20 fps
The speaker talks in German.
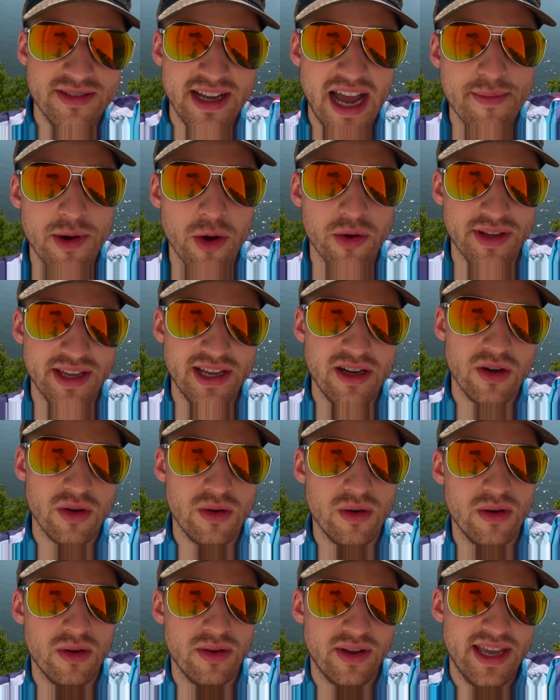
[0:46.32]

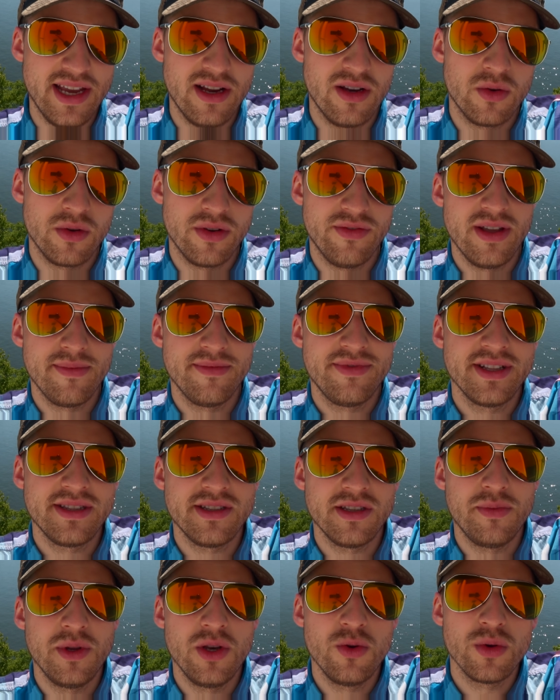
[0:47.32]
Timeout-Regelungen. Wir haben
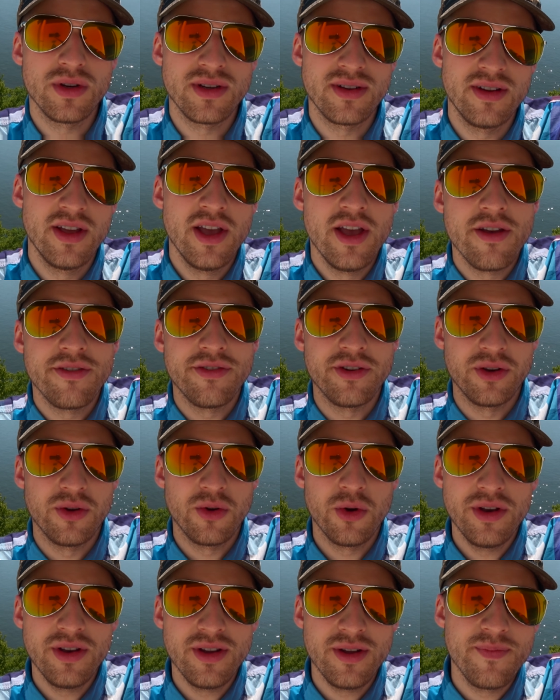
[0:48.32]
40 Minuten für eine
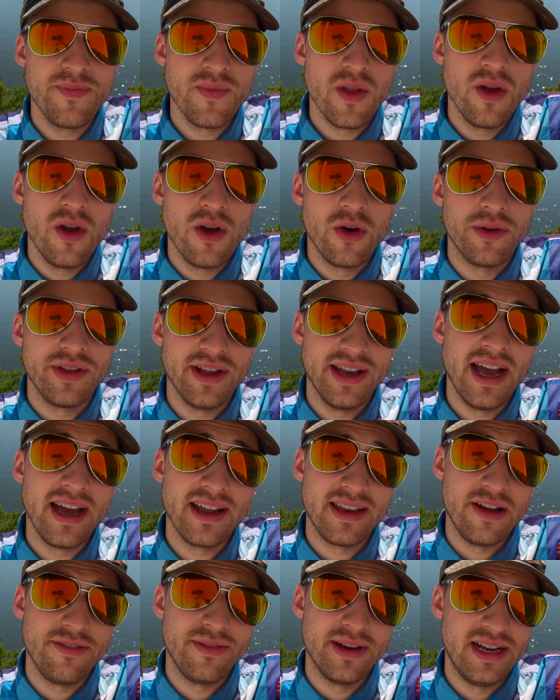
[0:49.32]
Runde und
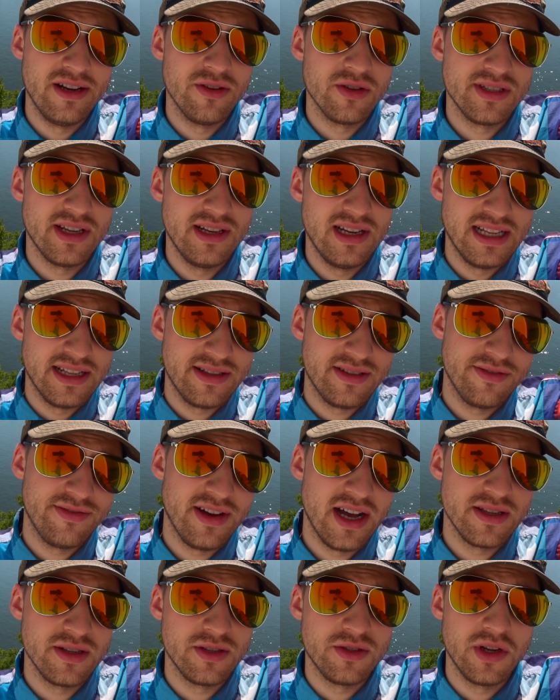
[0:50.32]
danach darf man halt noch seine letzte
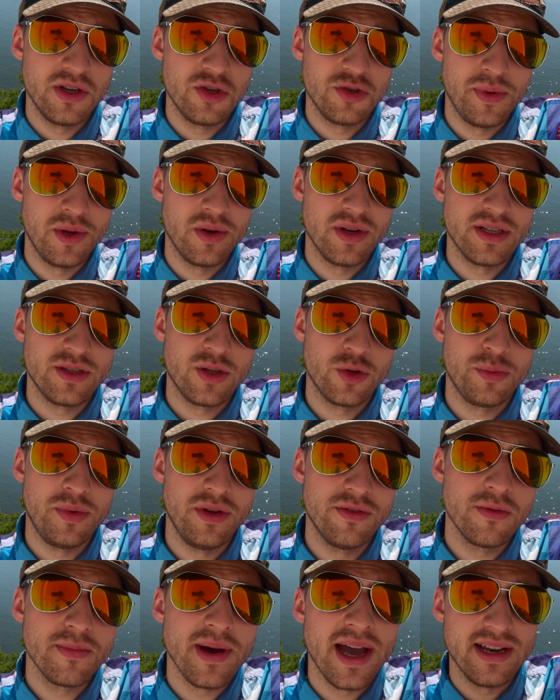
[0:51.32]
Phase zu Ende spielen und dann ist das
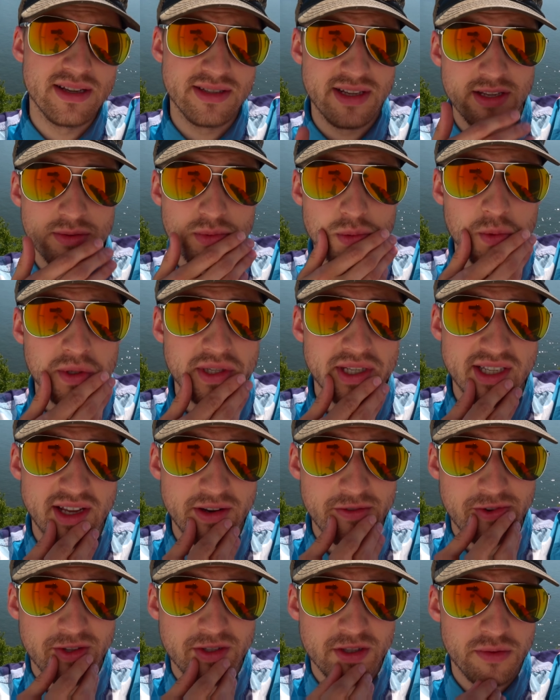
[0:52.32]
Spiel vorbei. Das heißt, man muss sich
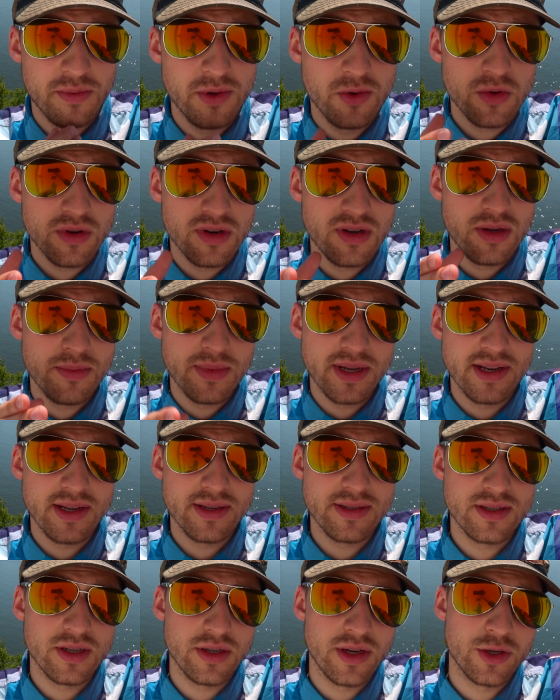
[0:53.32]
seine 40 Minuten, die man
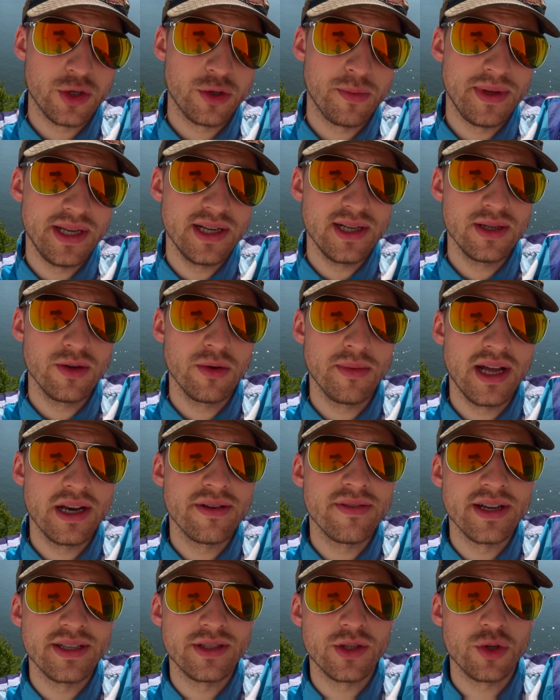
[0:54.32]
das äh, Spiel
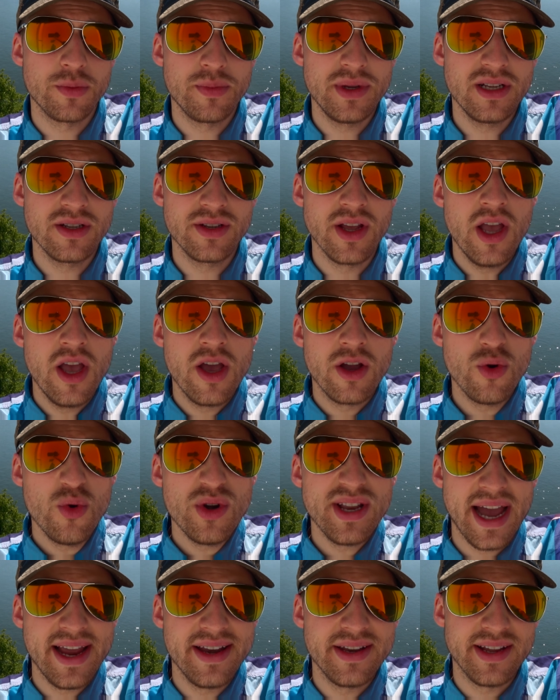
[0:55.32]
normalerweise spielt,
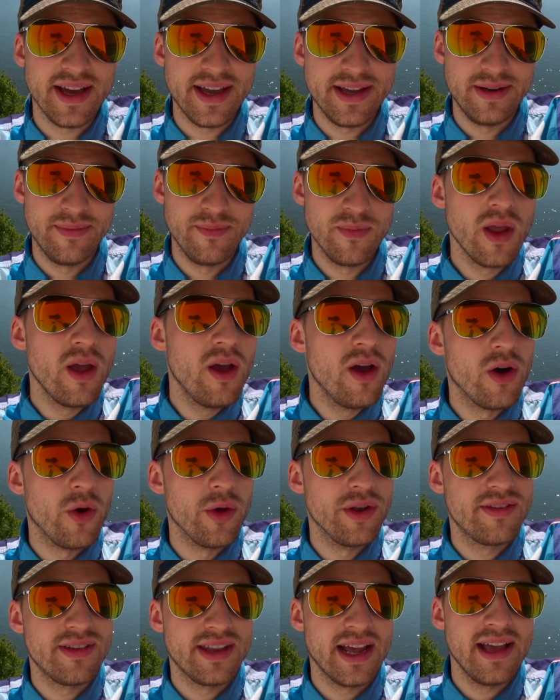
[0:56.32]
gut einteilen.
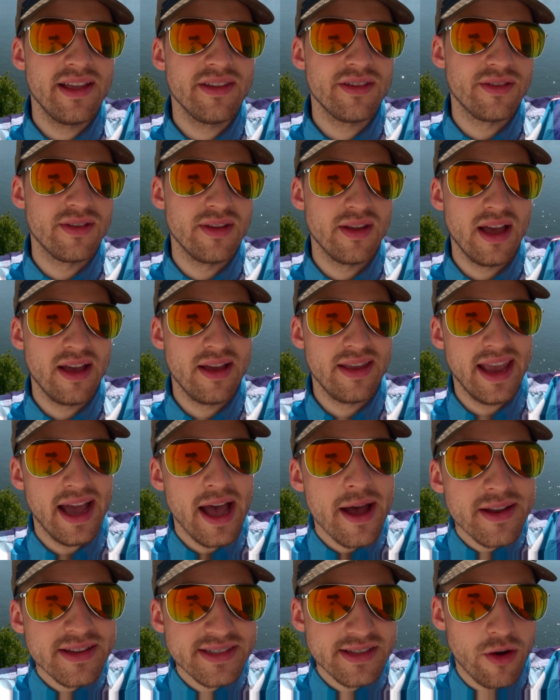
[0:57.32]
Und da ist
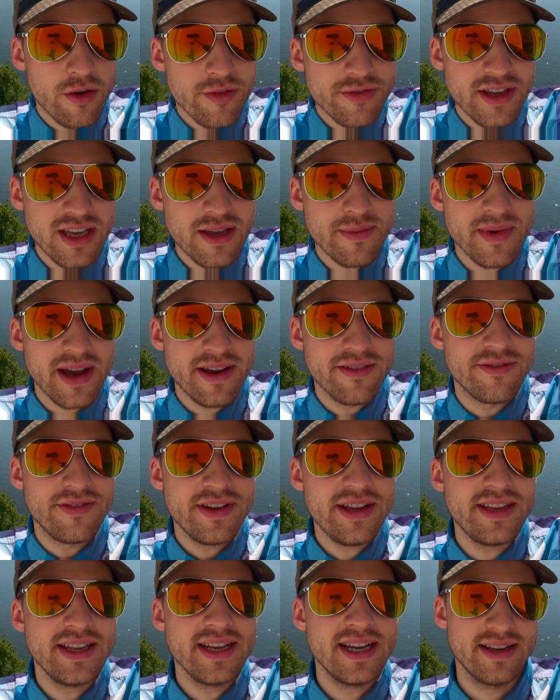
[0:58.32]
ja das Aufgeben ein
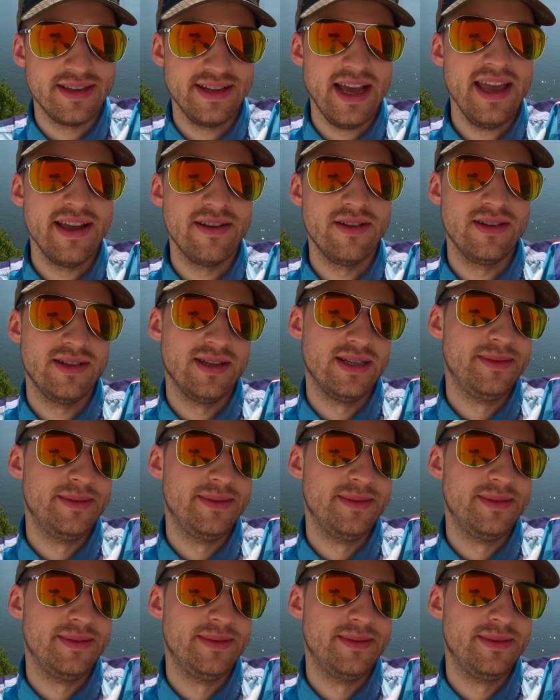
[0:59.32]
wichtiger Teil.